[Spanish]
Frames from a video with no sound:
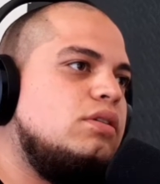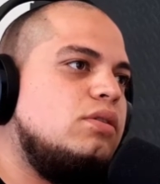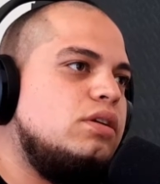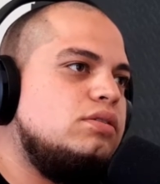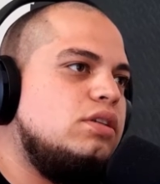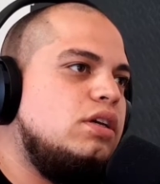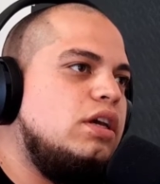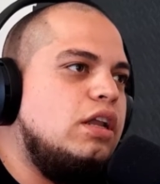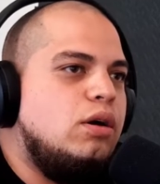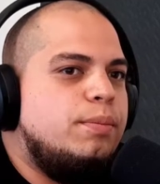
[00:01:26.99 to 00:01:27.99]
creo que
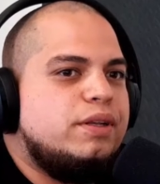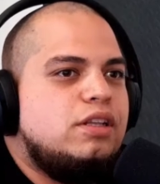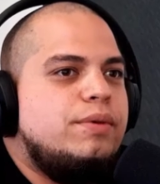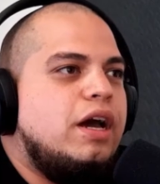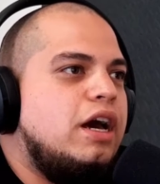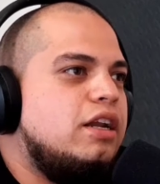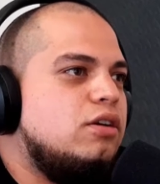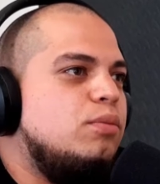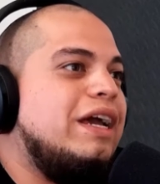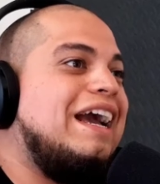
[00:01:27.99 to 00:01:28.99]
sí. Y luego, aparte, el
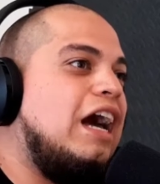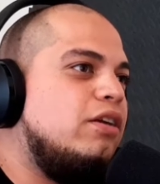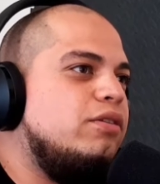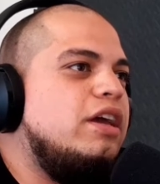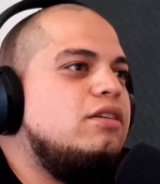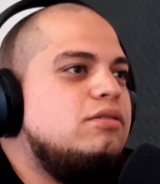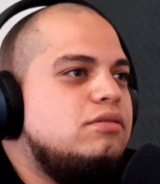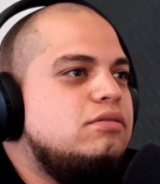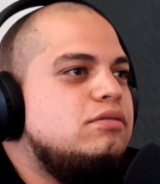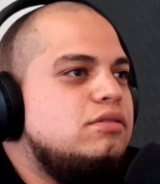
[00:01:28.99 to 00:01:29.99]
viajar como en carro ya
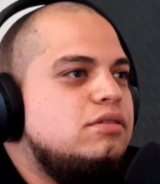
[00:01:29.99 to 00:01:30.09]
no.